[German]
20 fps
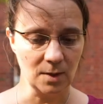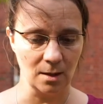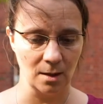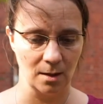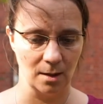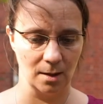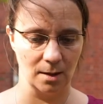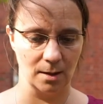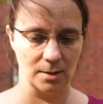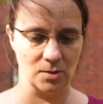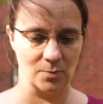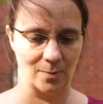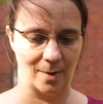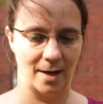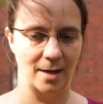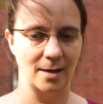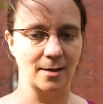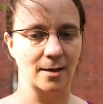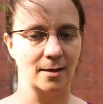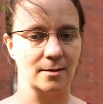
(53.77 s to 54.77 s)
Äh, zum
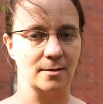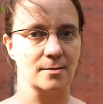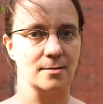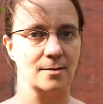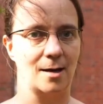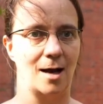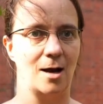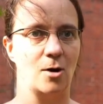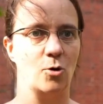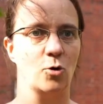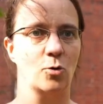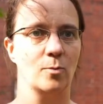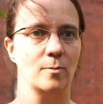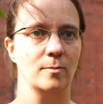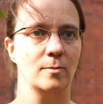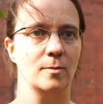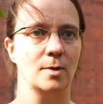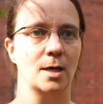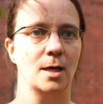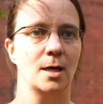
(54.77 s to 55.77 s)
einen geht es
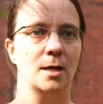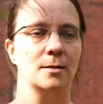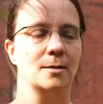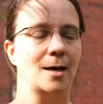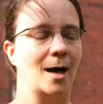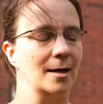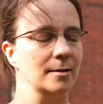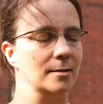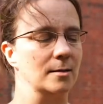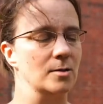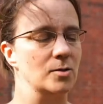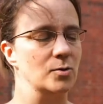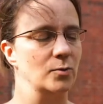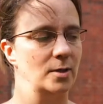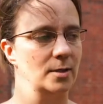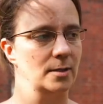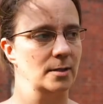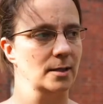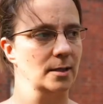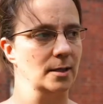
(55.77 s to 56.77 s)
darum, Daten zu
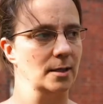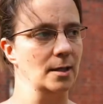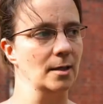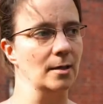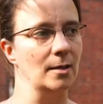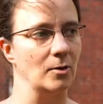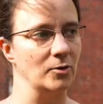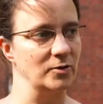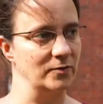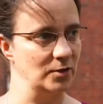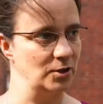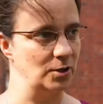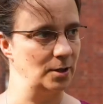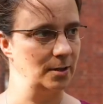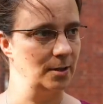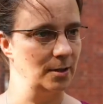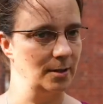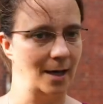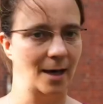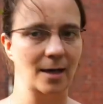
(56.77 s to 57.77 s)
integrieren aus
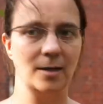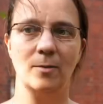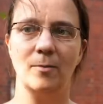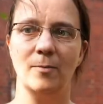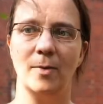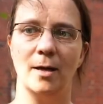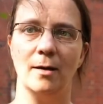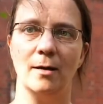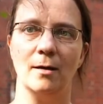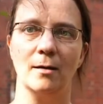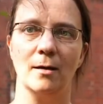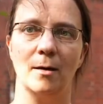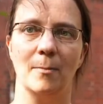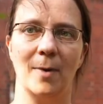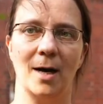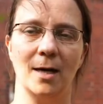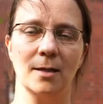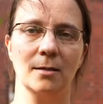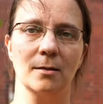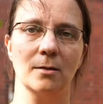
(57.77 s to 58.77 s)
verschiedenen
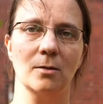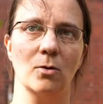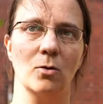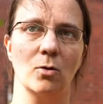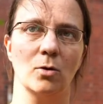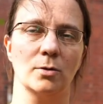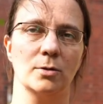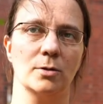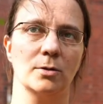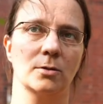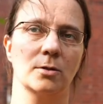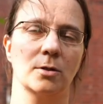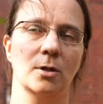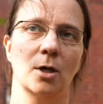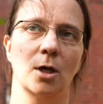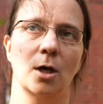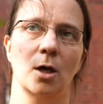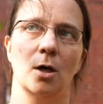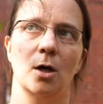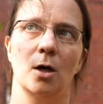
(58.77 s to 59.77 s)
Datenbanken und
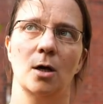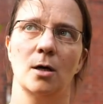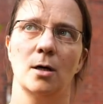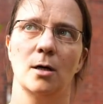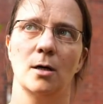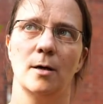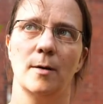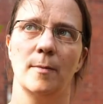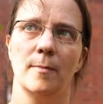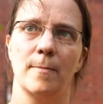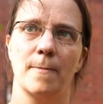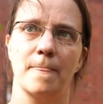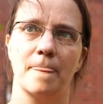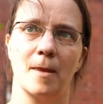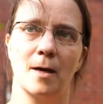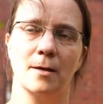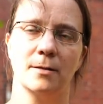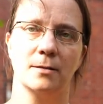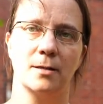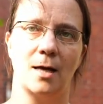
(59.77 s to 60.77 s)
ähm,
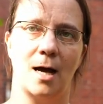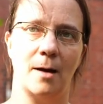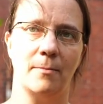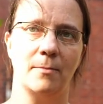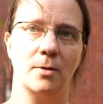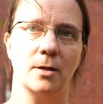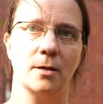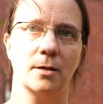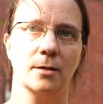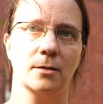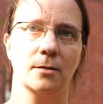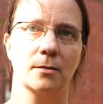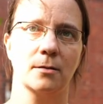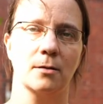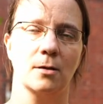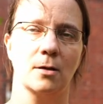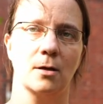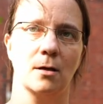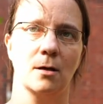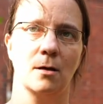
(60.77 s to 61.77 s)
damit
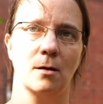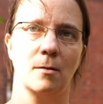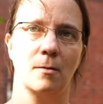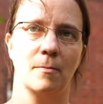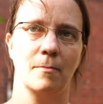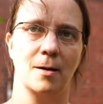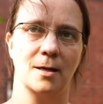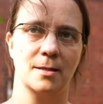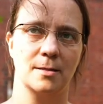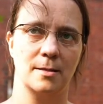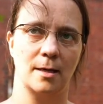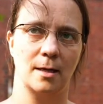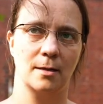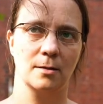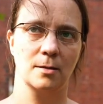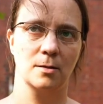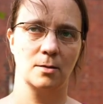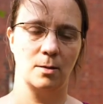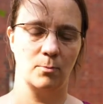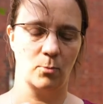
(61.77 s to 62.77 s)

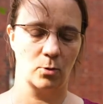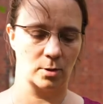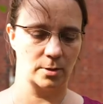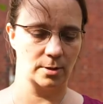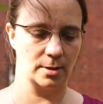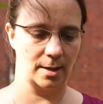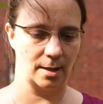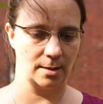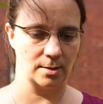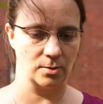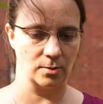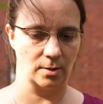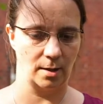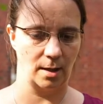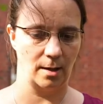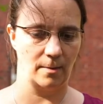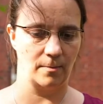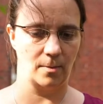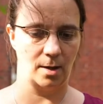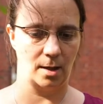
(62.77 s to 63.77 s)
Patienten die Möglichkeit zu
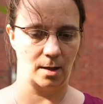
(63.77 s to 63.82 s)
geben,